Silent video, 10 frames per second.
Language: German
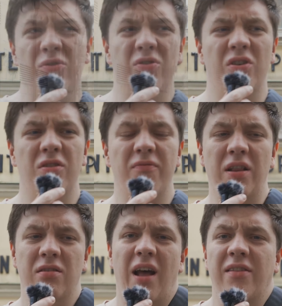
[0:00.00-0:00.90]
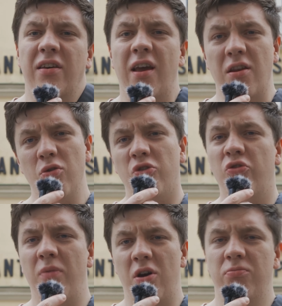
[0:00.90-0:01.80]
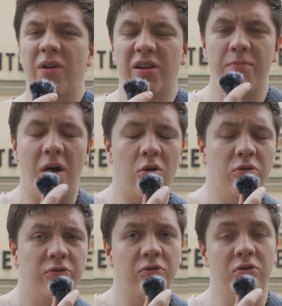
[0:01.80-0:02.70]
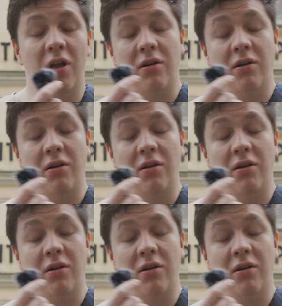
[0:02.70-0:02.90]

und irgendwann hatte ich keine Lust mehr und machte Pausen und